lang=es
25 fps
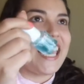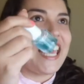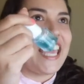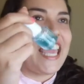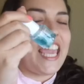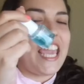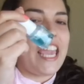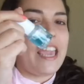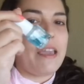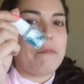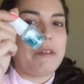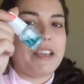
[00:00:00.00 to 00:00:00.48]

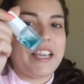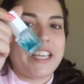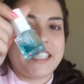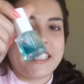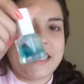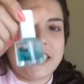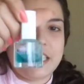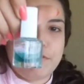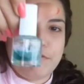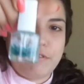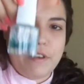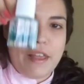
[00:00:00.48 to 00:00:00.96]
que
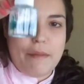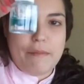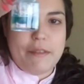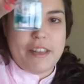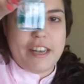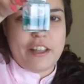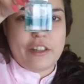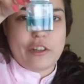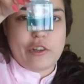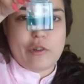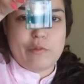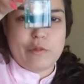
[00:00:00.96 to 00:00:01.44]
me chifla,
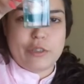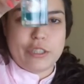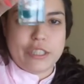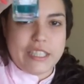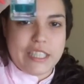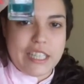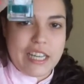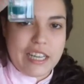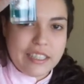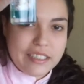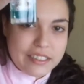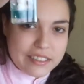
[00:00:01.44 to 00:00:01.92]
mirad cómo
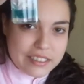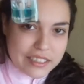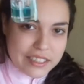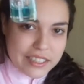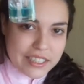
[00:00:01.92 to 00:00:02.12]
está.